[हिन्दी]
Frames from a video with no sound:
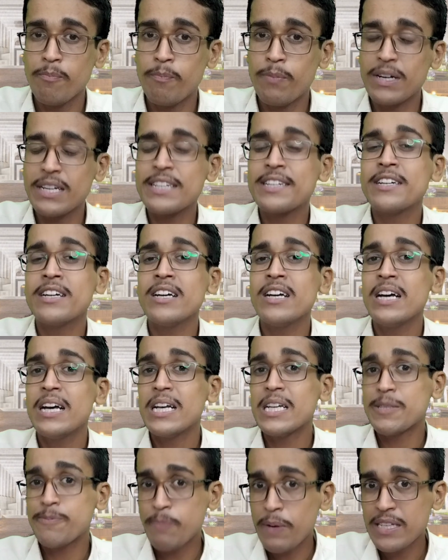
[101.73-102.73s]

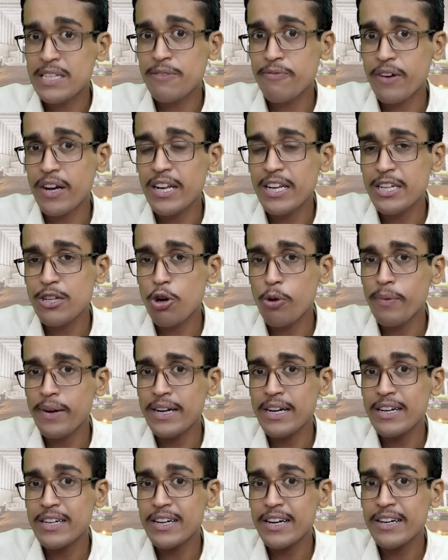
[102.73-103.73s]
पिटिशनर स्पेसिफिकली
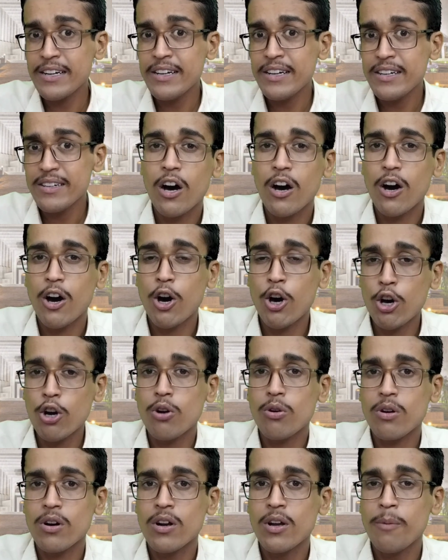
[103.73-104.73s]
नॉमिनेटेड है
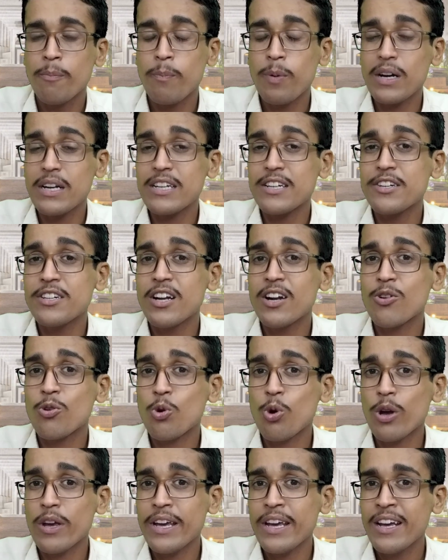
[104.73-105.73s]
और पिटिशनर
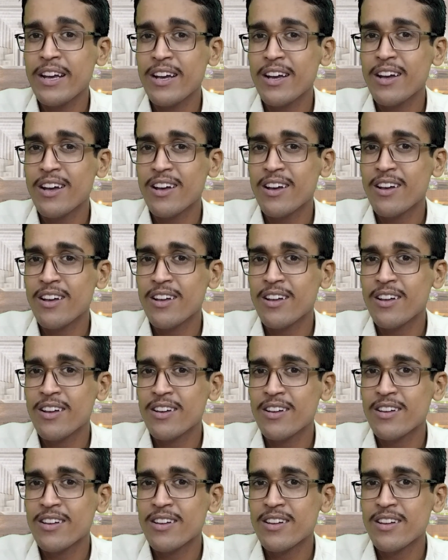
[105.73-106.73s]
कोई
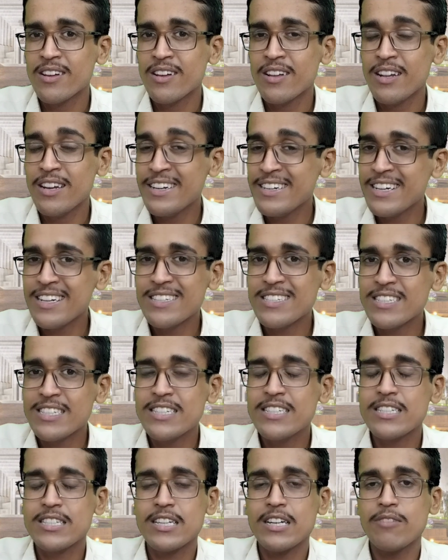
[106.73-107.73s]

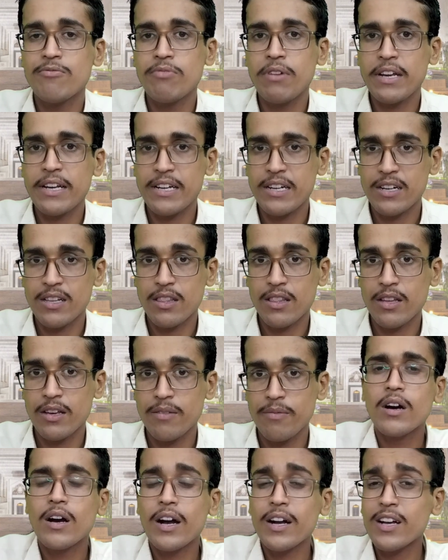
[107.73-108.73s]
लिनेंसी डिजर्व नहीं करते
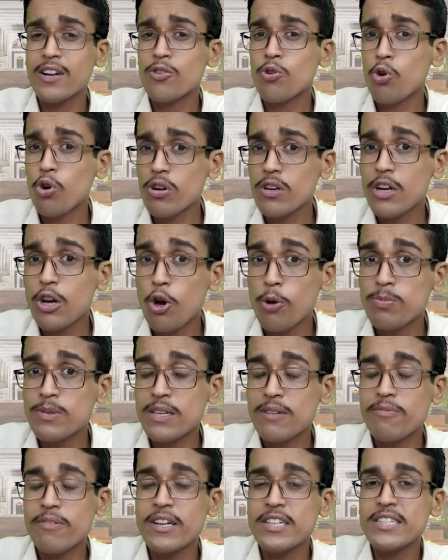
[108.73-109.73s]
अगर कोर्ट के
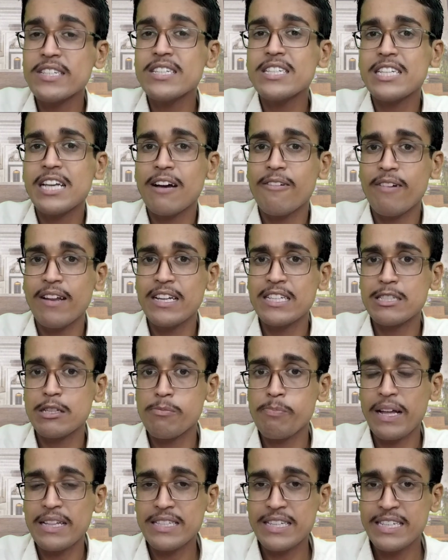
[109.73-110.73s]
ऑब्जर्वेशन के हवाले से
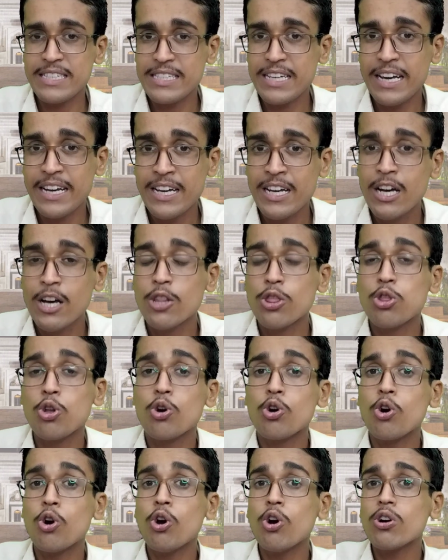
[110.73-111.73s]
बात की जाए तो
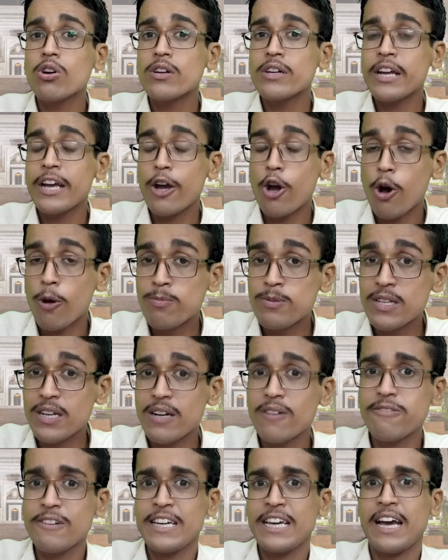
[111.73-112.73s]
कोर्ट ने
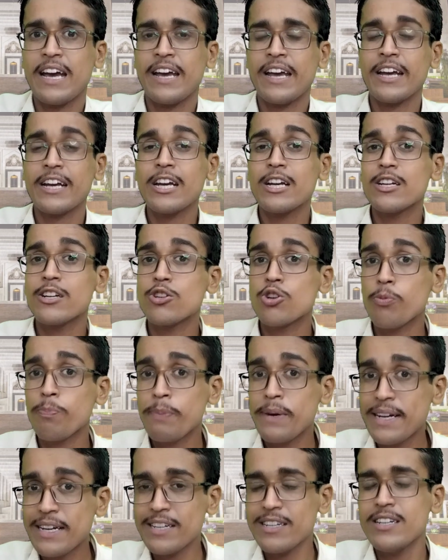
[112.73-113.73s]
ऑब्ज़र्व किया है कि जो
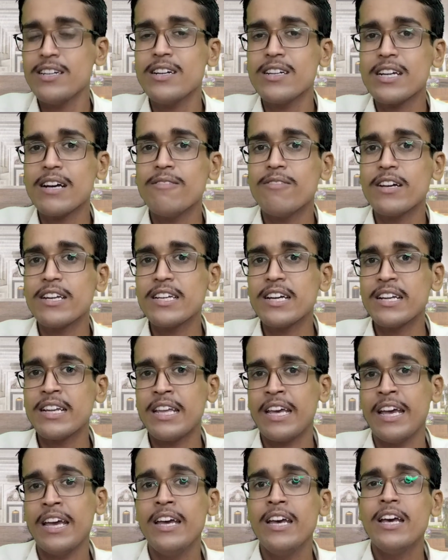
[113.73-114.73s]
पिटिशनर का वर्जन
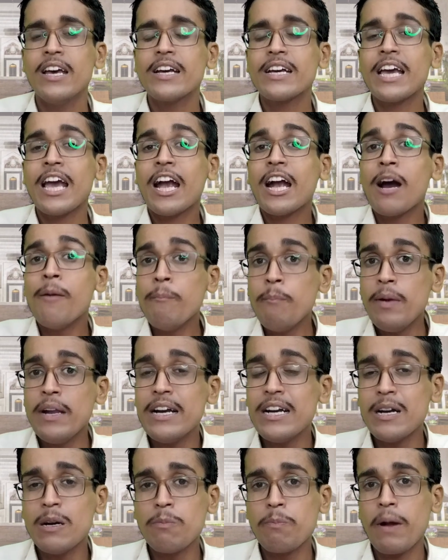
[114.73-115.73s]
है कि
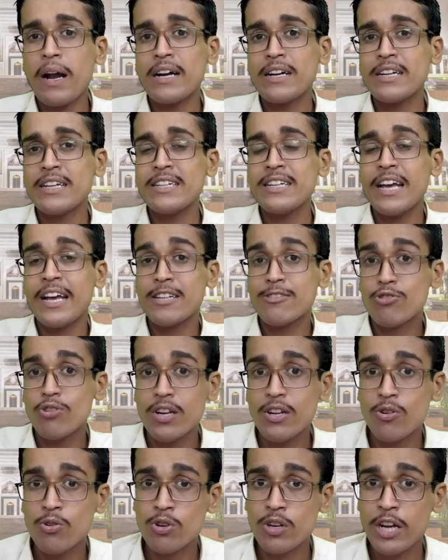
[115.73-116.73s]
कंप्लेनेंट पार्टी ने
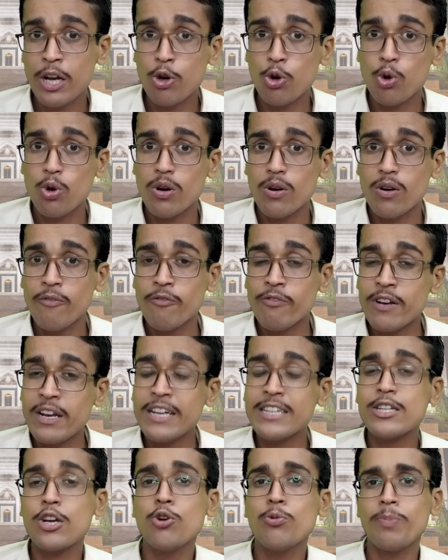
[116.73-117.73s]
एक्चुअली उनके
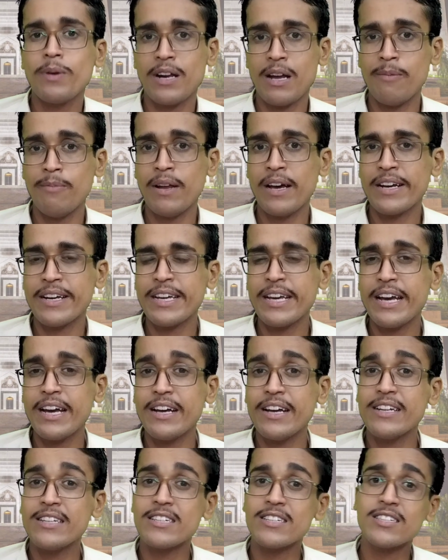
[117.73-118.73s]
विलेज के ऊपर हमला किया
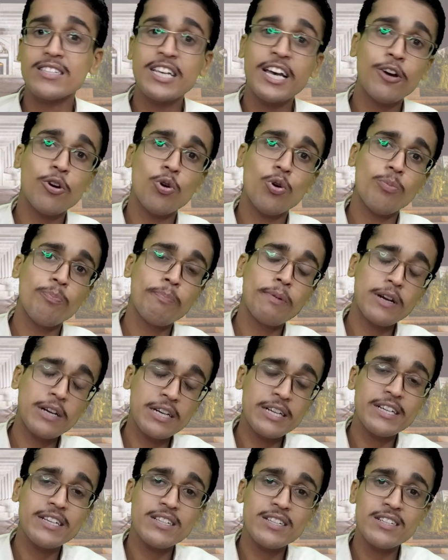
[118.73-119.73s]
है जिससे
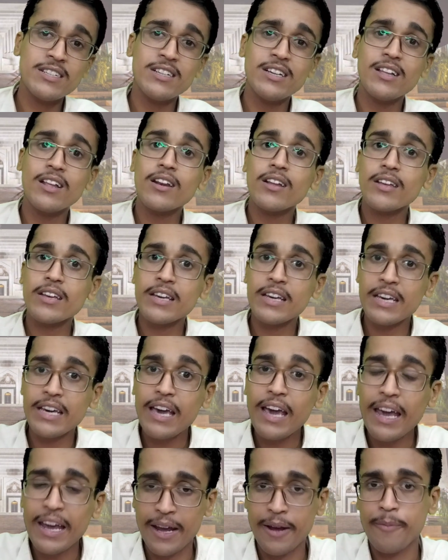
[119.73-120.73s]
पिटिशनर
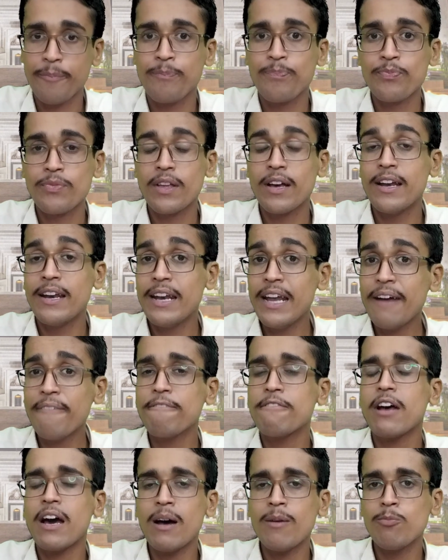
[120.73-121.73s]
के
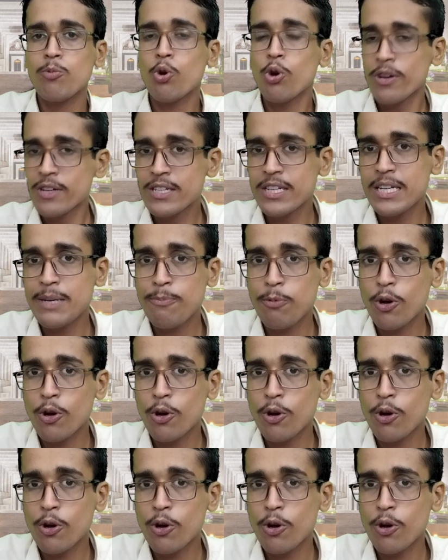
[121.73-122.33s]
लेफ्ट आर्म को इंजरी